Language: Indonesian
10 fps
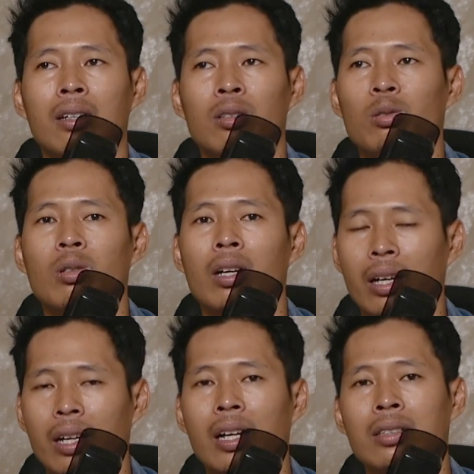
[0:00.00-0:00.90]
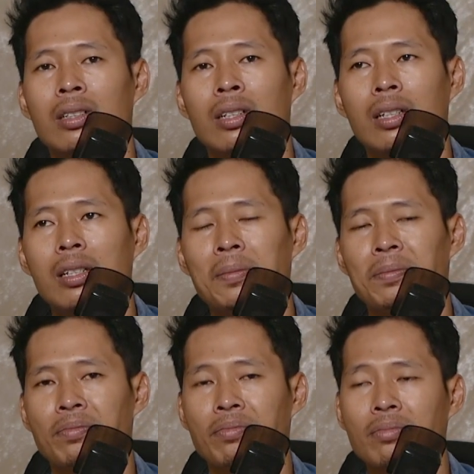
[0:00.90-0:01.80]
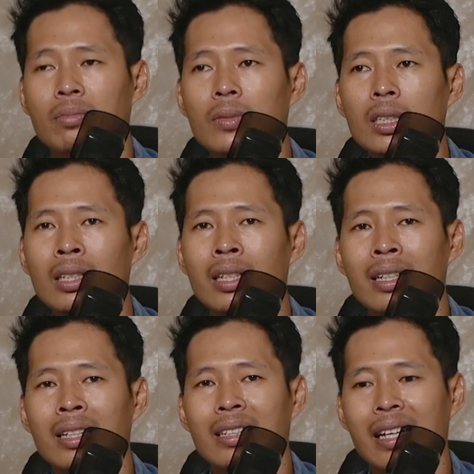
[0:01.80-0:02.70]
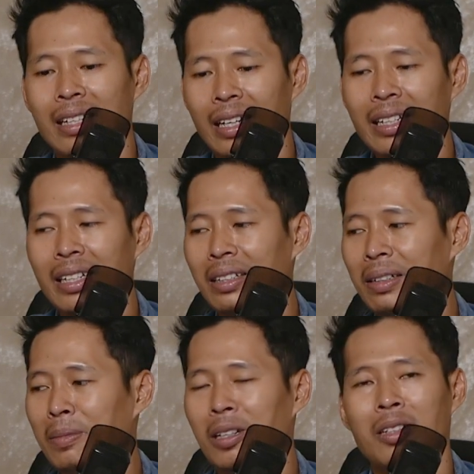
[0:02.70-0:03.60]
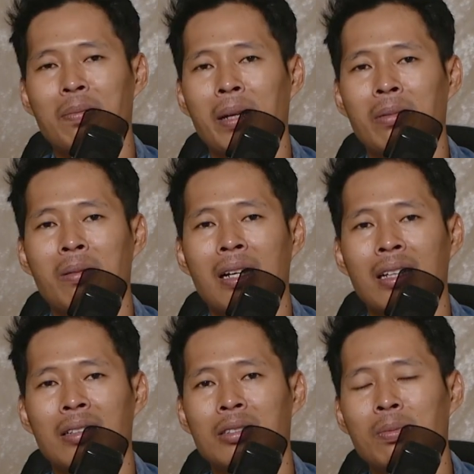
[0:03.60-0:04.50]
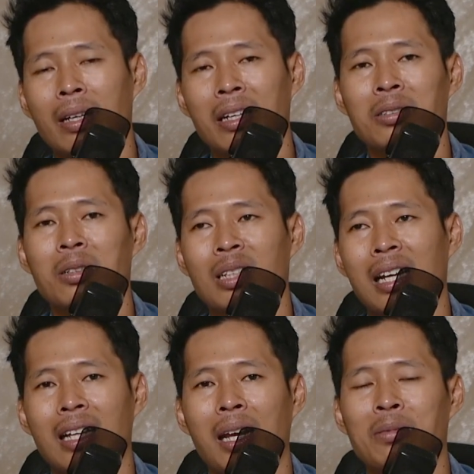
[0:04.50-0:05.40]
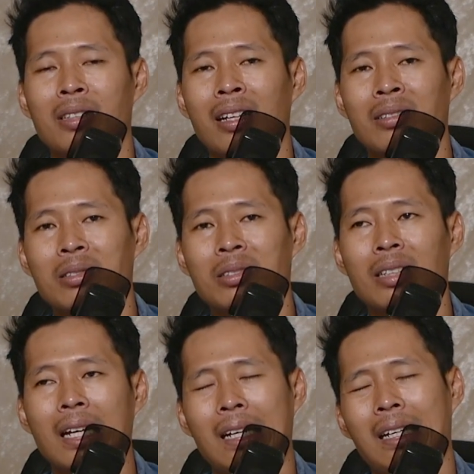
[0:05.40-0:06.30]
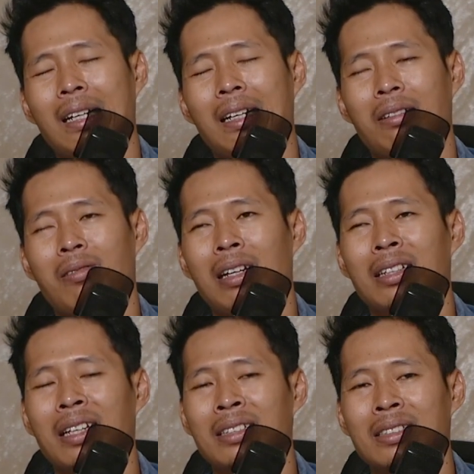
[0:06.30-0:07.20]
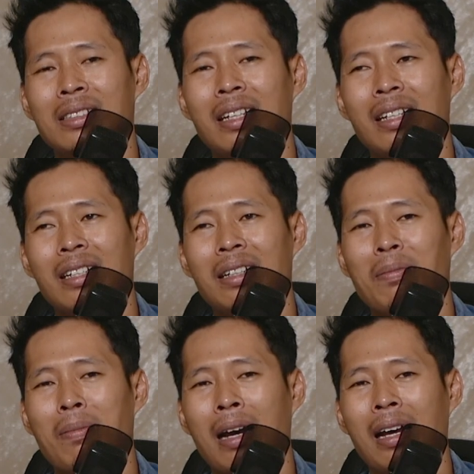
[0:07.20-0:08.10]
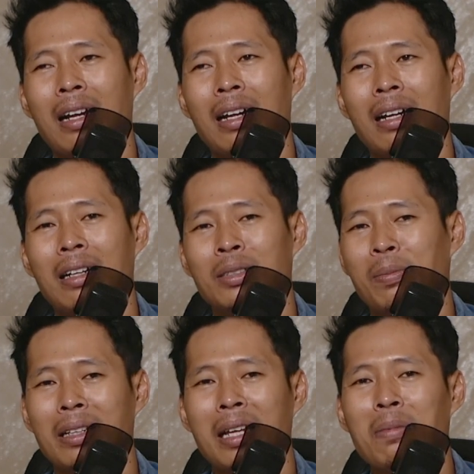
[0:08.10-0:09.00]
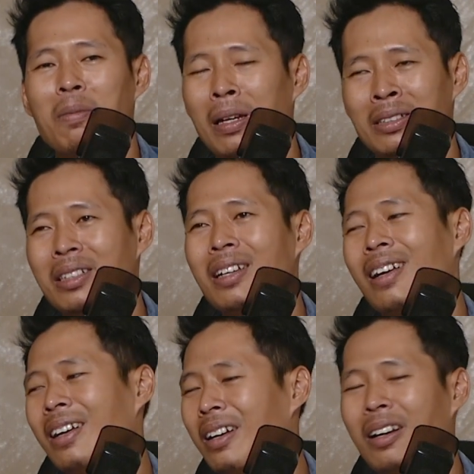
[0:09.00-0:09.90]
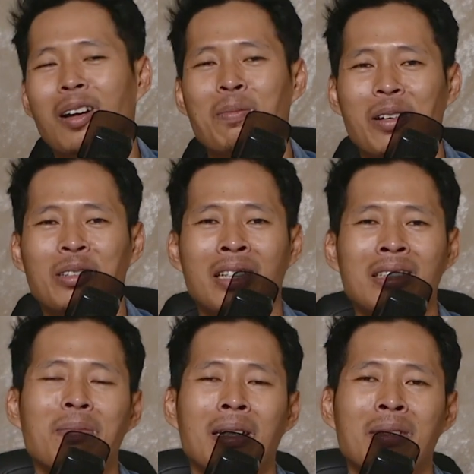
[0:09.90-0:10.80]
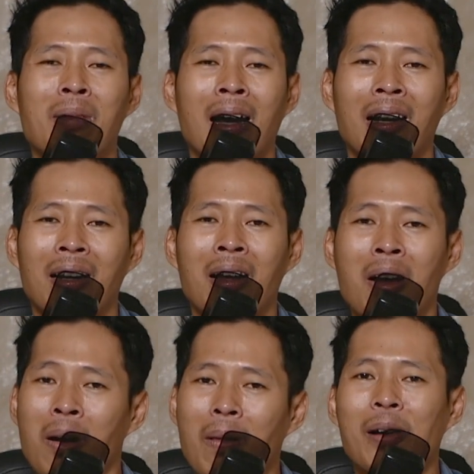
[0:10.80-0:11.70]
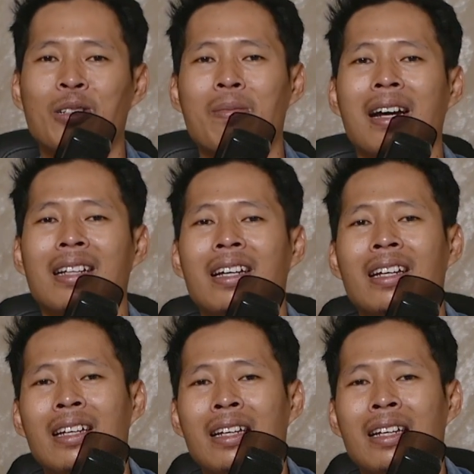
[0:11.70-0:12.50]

eh, itu juga keren hasilnya dan yang ini uh, mau no PM500 pakai sound KTM100 uh, eh, kualitasnya bakal seperti apa pastinya kalau menurut saya sih pasti bakal bagus banget deh.